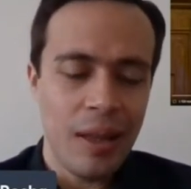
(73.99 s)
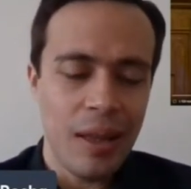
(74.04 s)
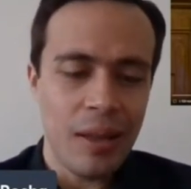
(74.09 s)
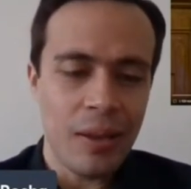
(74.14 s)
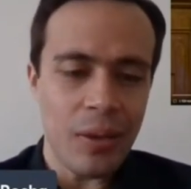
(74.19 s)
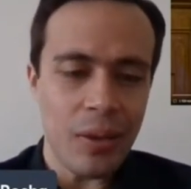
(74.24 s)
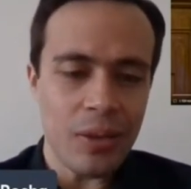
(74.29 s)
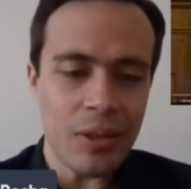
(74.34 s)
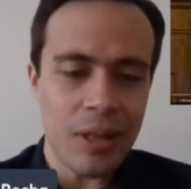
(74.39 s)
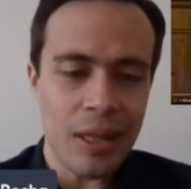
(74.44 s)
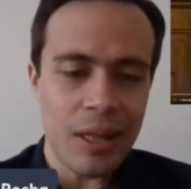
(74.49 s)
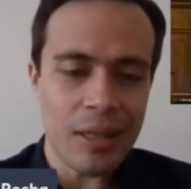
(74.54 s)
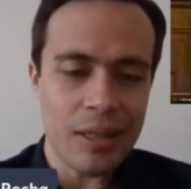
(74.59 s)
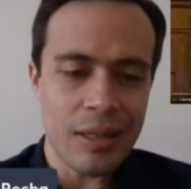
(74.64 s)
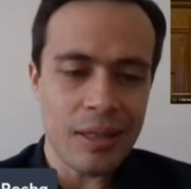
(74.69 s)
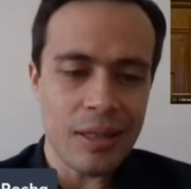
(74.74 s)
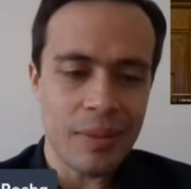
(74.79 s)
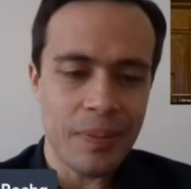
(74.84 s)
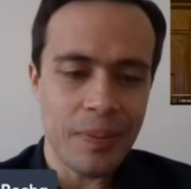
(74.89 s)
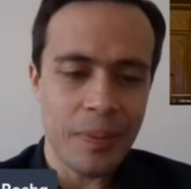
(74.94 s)

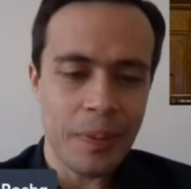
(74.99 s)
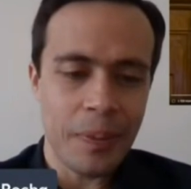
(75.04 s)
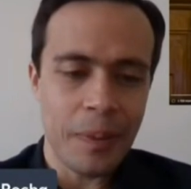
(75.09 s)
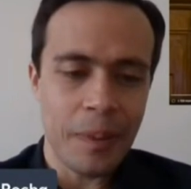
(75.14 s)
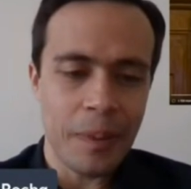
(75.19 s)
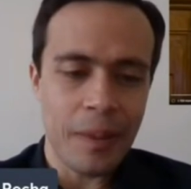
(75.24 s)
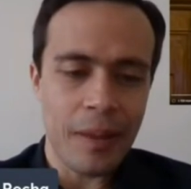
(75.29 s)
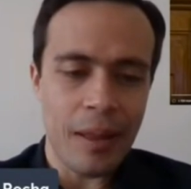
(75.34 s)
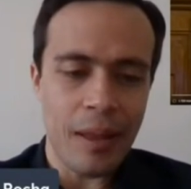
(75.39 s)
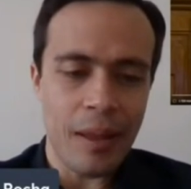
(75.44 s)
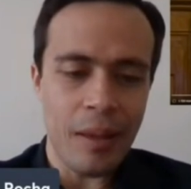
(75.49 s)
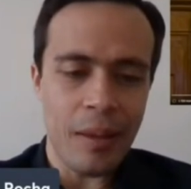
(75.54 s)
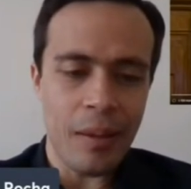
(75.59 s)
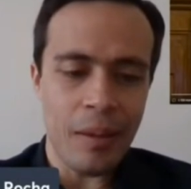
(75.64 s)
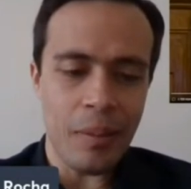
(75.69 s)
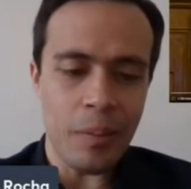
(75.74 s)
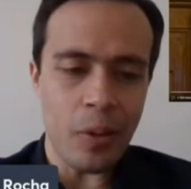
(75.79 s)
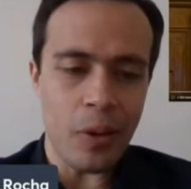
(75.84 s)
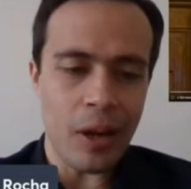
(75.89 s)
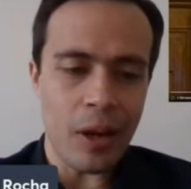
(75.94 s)
Entonces,
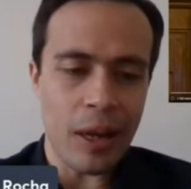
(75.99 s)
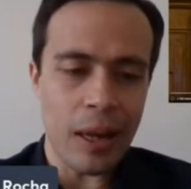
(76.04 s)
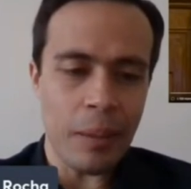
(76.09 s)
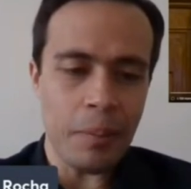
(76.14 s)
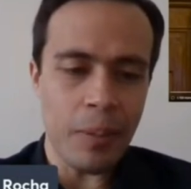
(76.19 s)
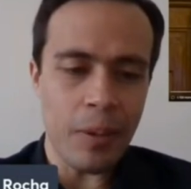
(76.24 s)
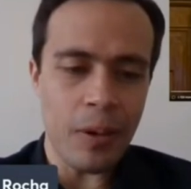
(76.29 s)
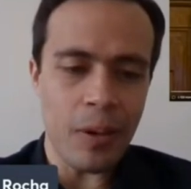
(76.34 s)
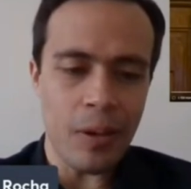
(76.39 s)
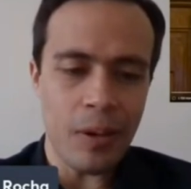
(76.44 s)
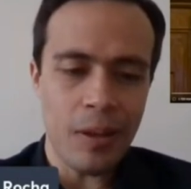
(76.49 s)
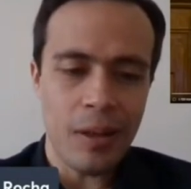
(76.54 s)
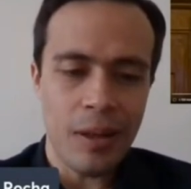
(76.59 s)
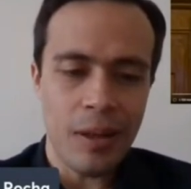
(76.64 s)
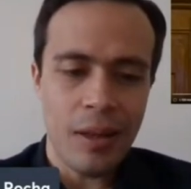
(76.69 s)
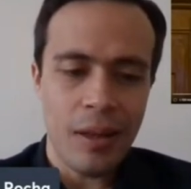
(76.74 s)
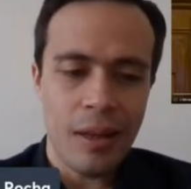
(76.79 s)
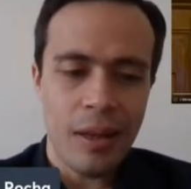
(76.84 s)
eh, por ejemplo,